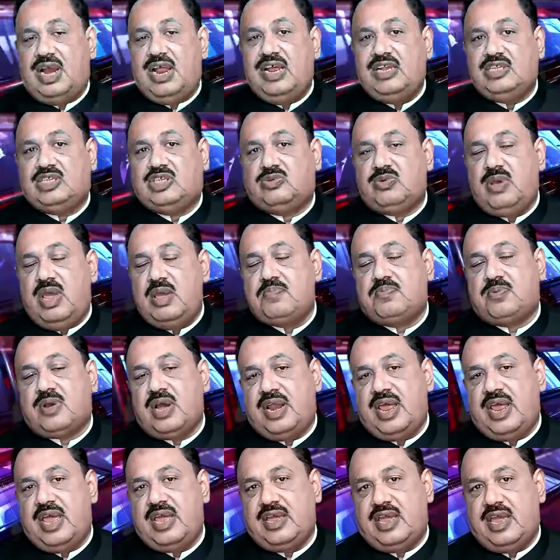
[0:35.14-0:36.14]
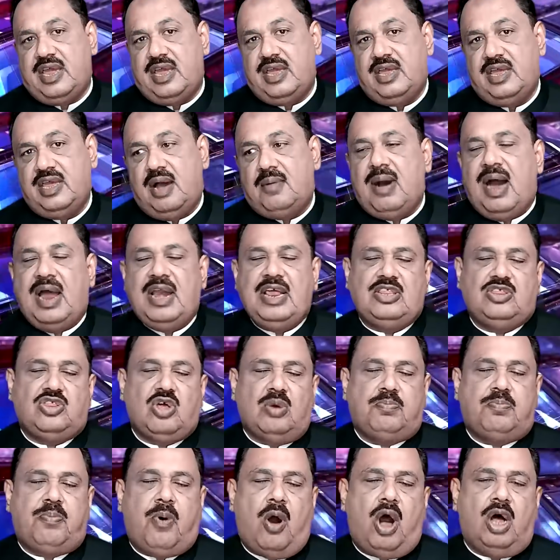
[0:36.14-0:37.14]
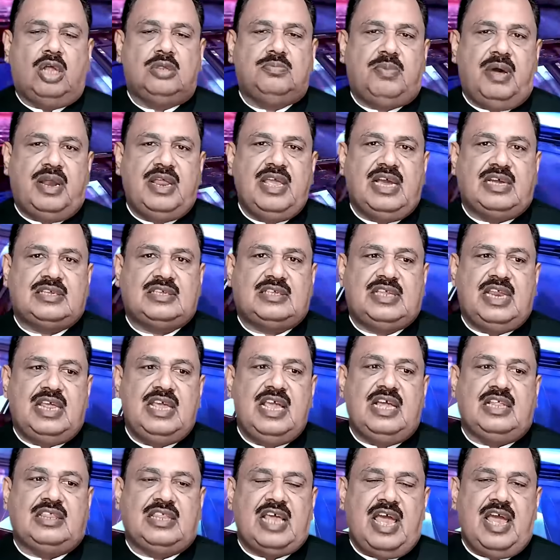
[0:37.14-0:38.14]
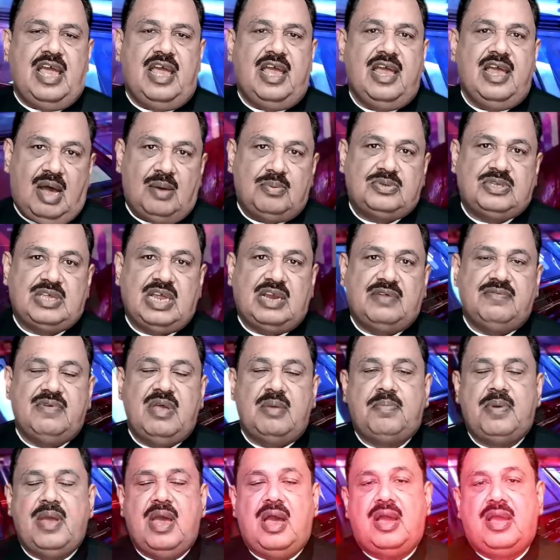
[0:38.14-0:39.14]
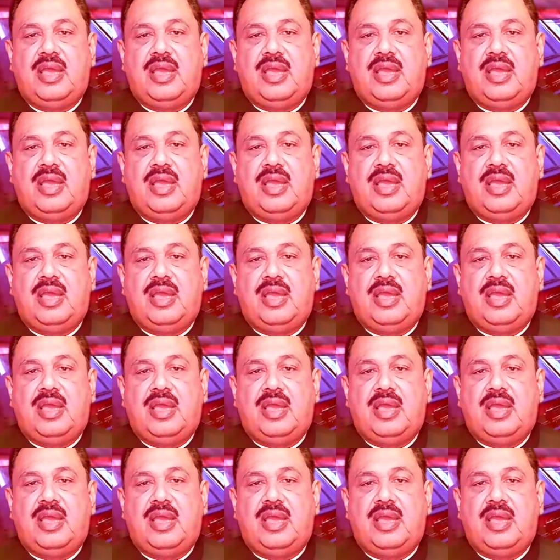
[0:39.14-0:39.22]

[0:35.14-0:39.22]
क्लीन स्वीप करेंगे हमारी तो बहुत बड़ी अक्सरियत है अब सर्वे पे आ